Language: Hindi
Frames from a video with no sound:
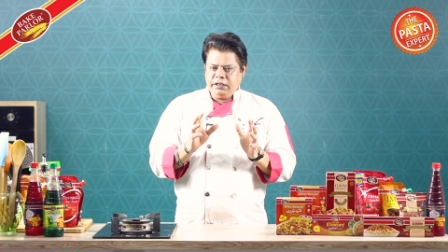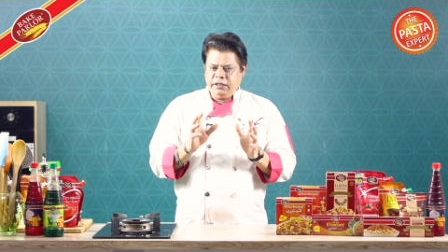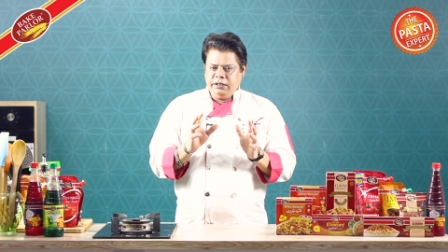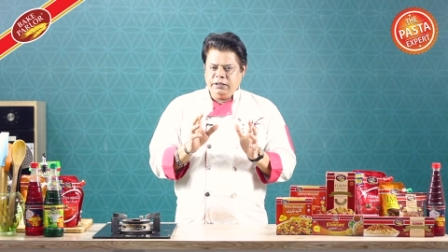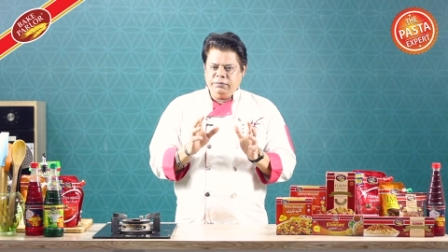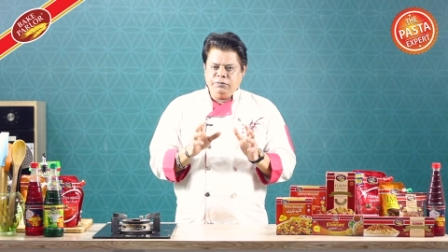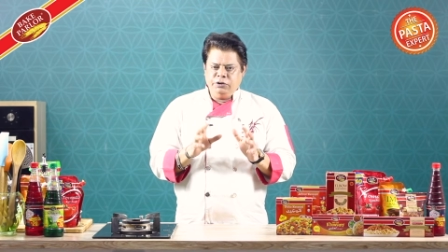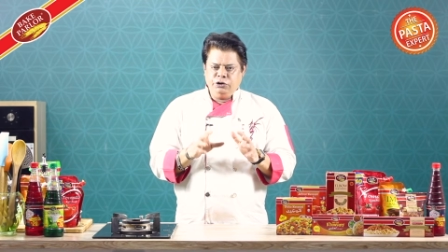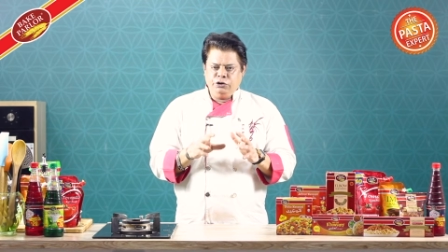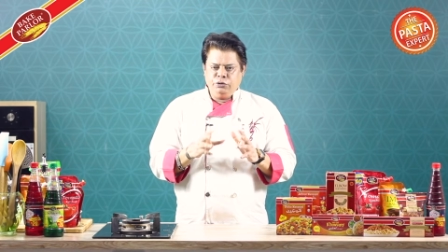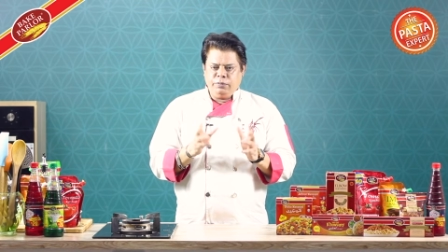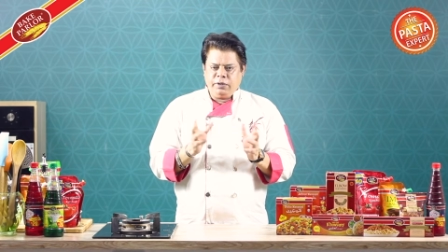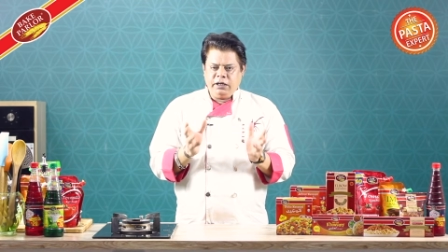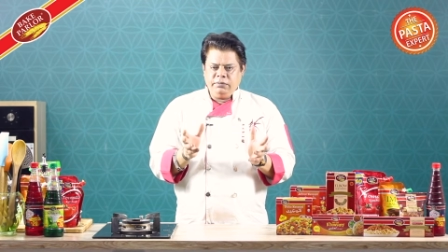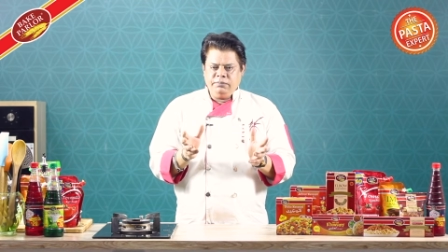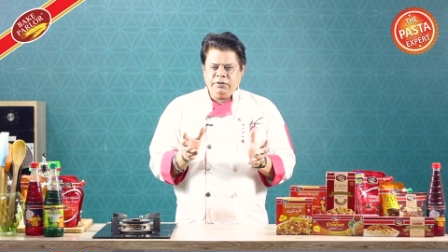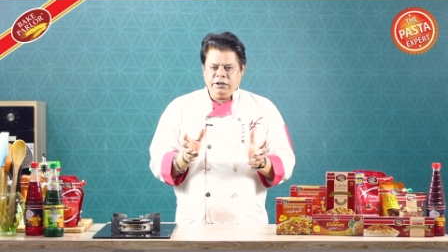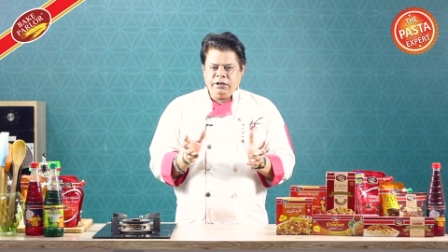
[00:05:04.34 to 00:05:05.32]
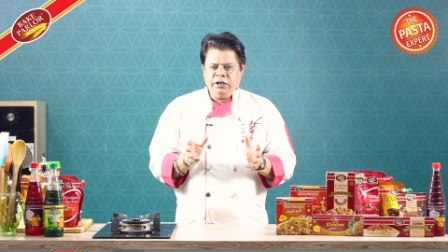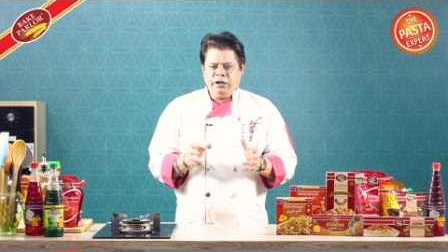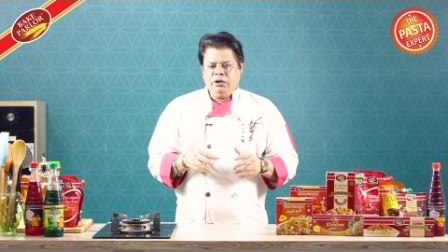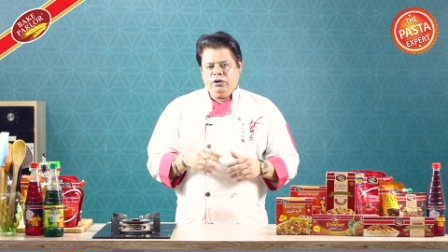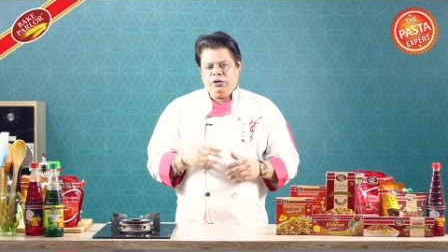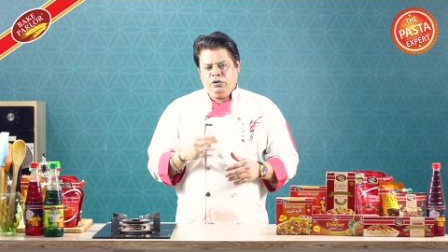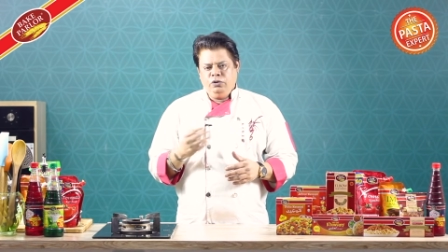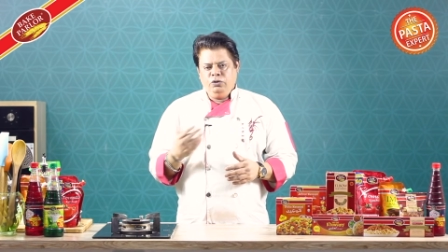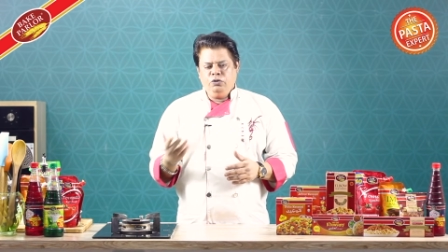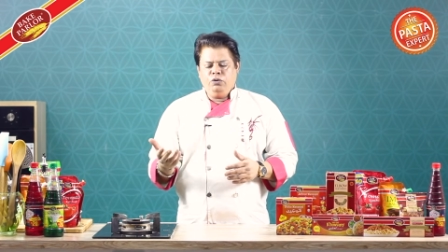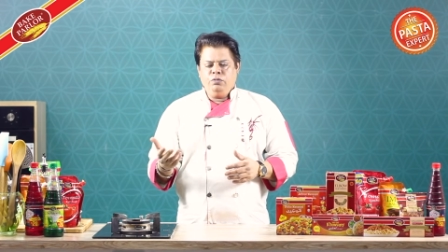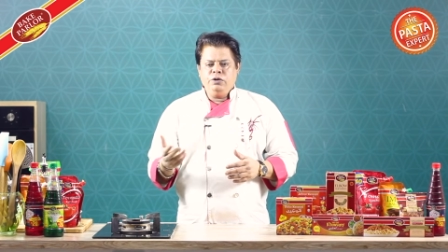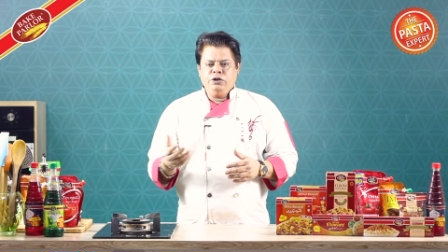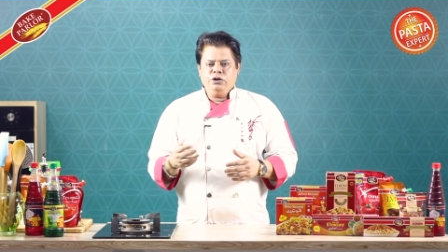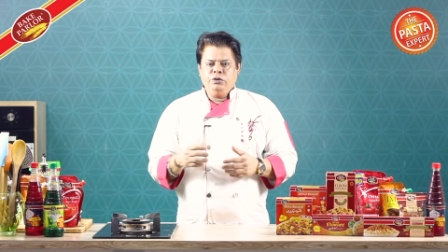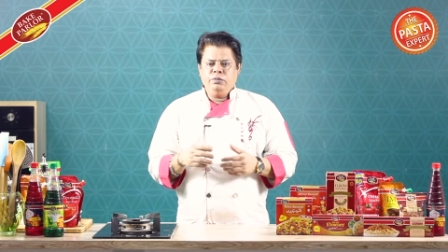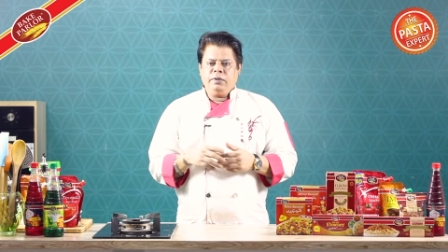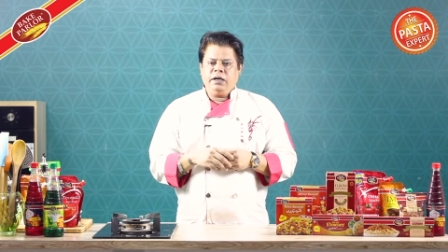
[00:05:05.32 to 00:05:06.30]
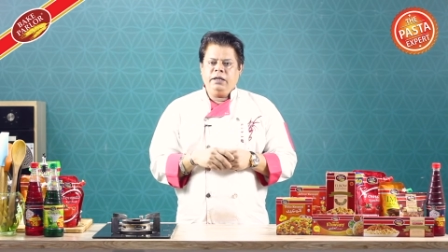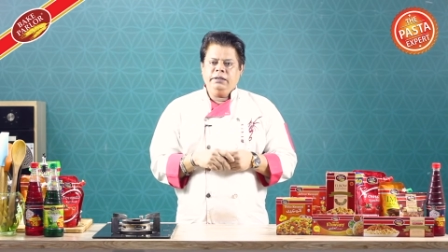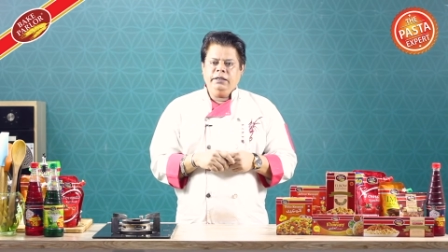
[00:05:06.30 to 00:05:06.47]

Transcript: के मशरूबात में दो मशरूबात